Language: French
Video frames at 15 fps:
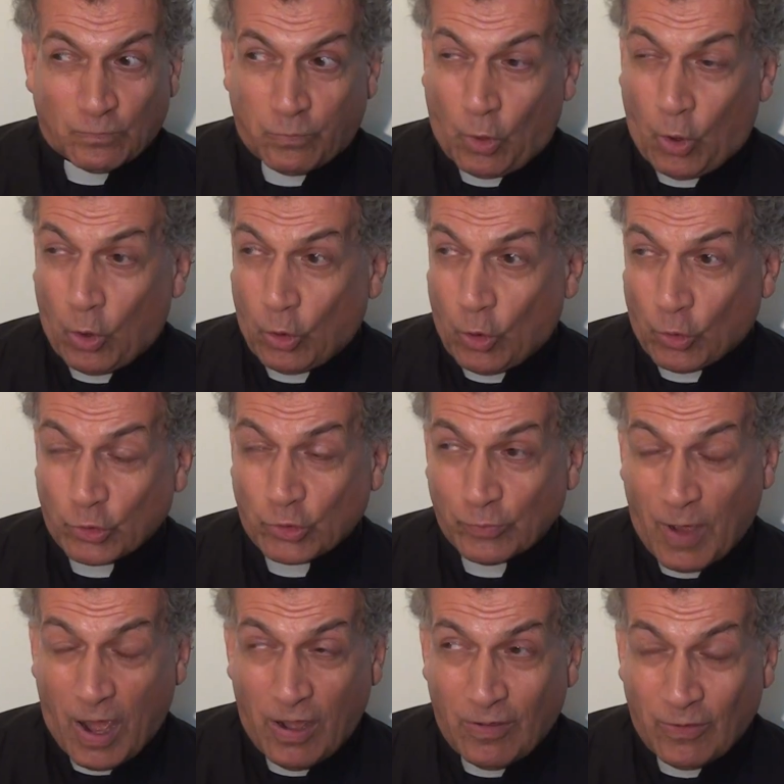
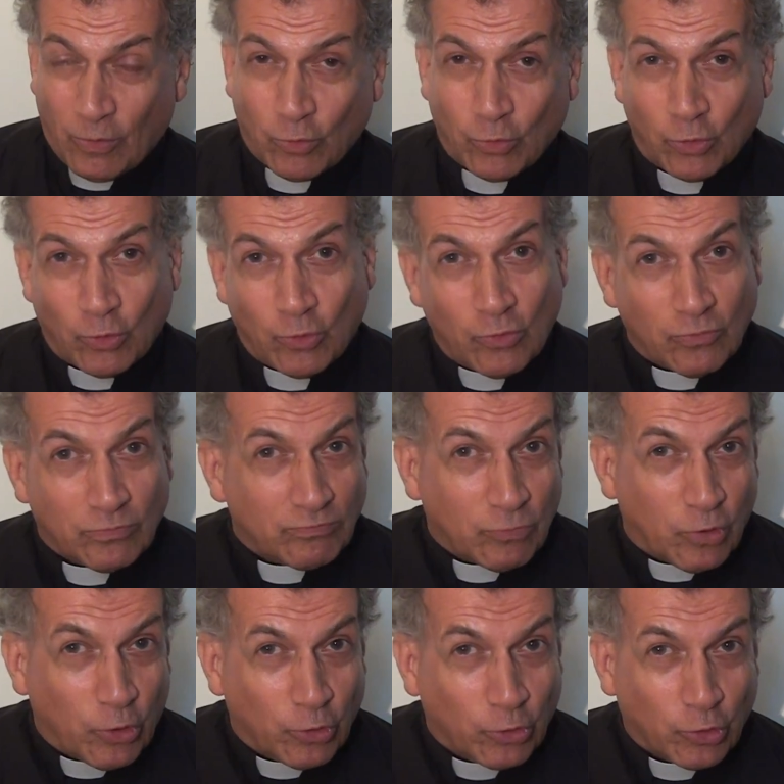prolongement ou
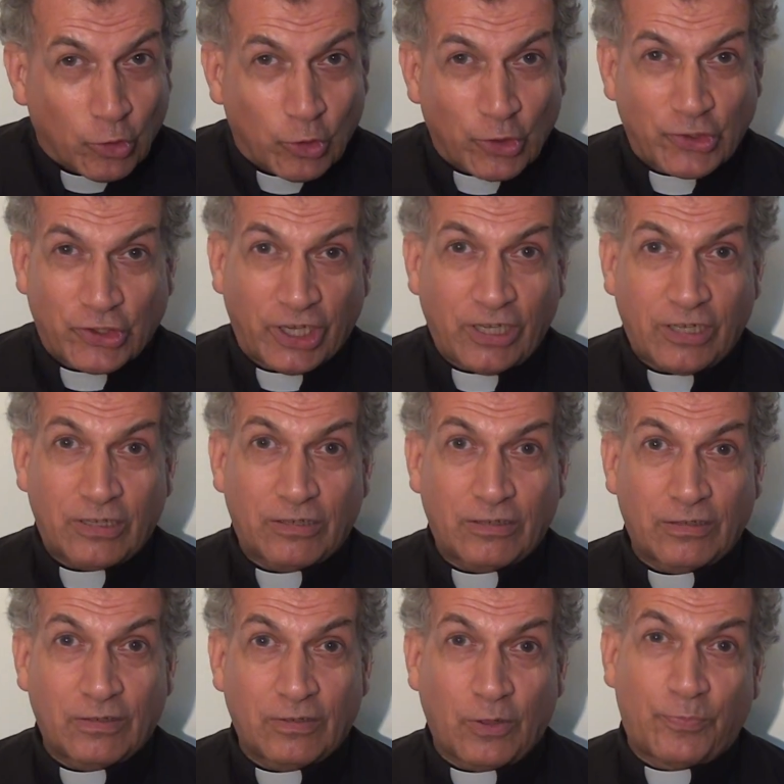une logique
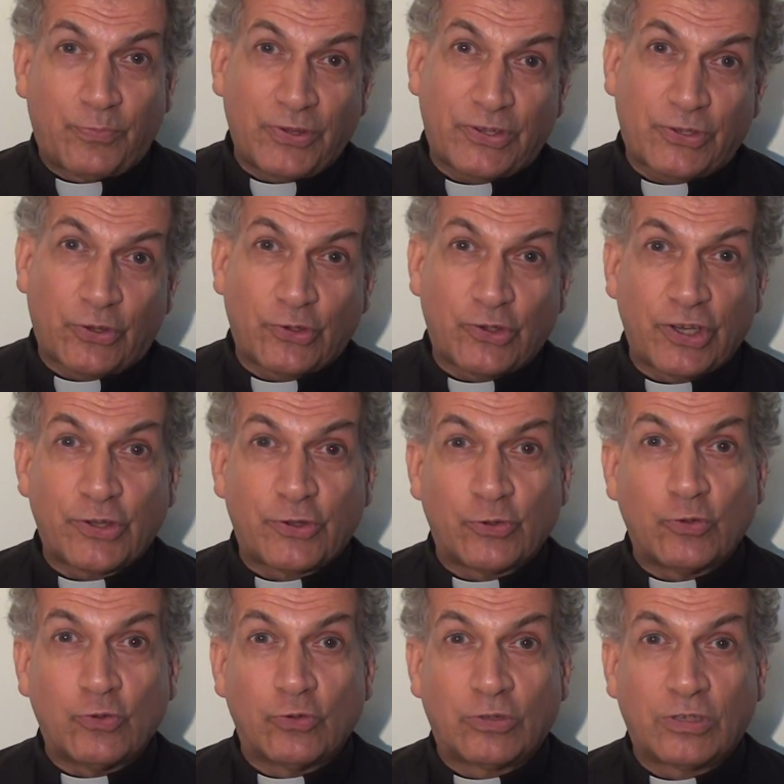que puisque
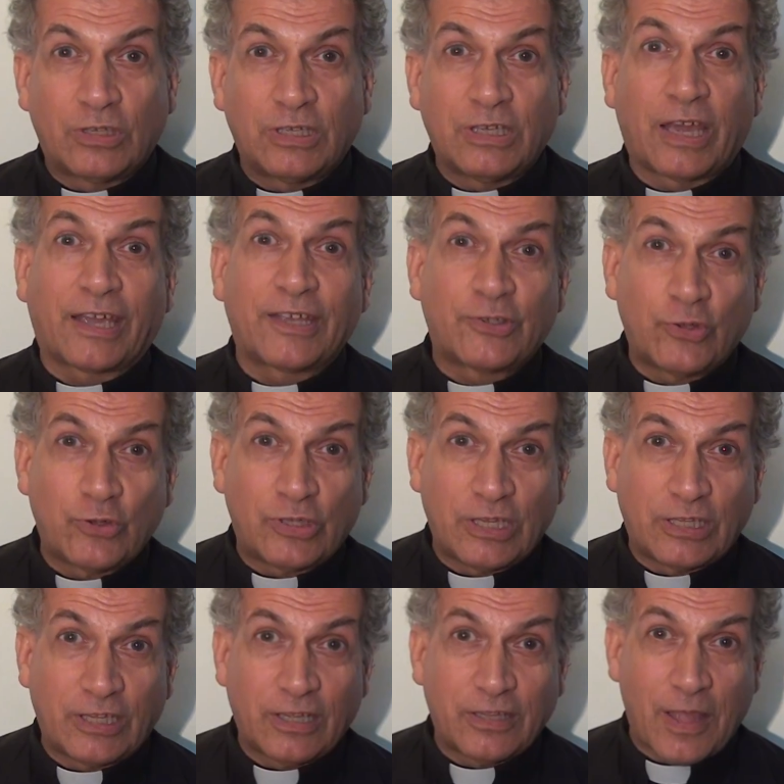Jésus, qui est
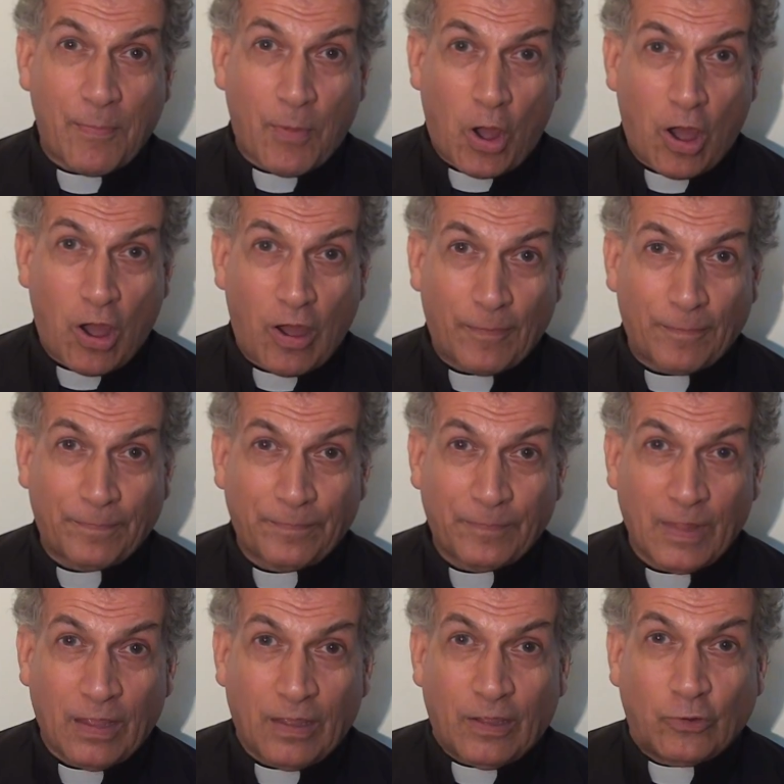ressuscité des morts,
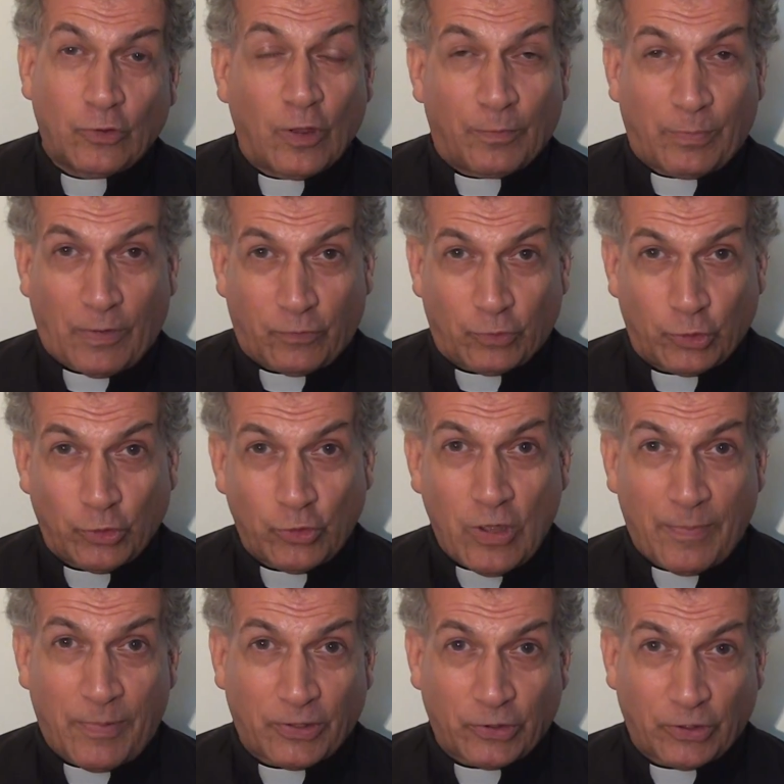n'a pas voulu
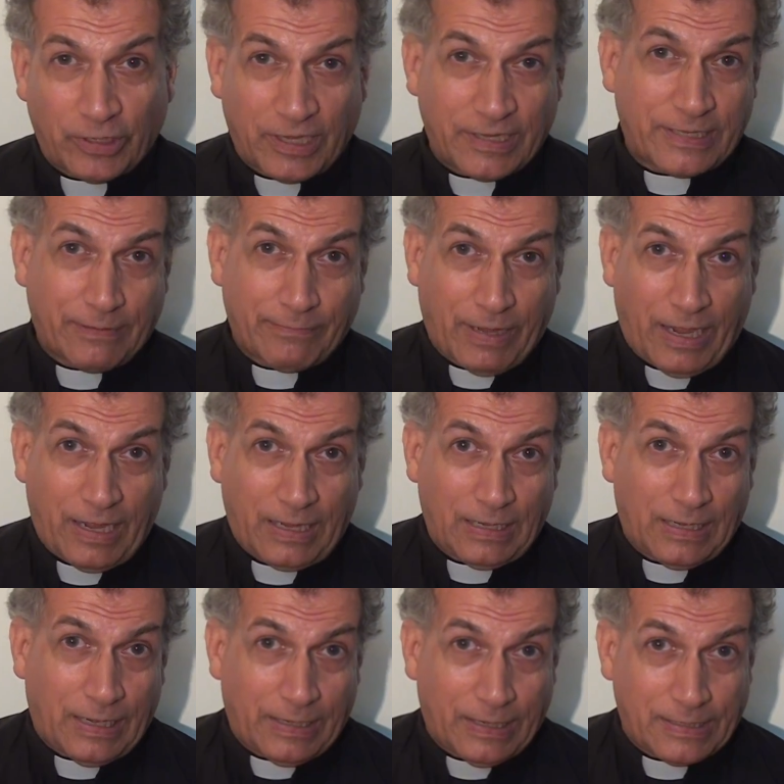abandonner sa mère et
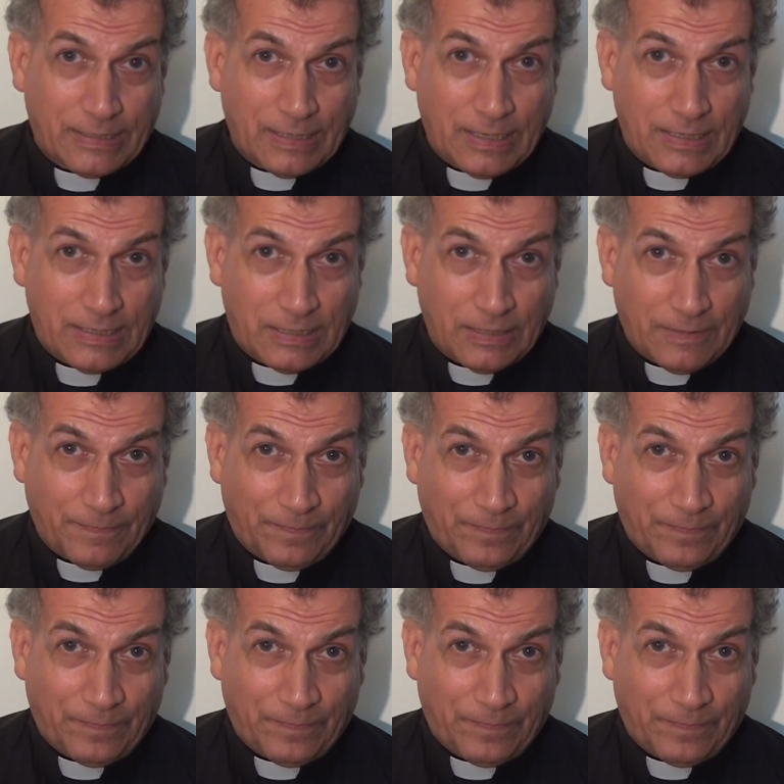l'a laisser ici.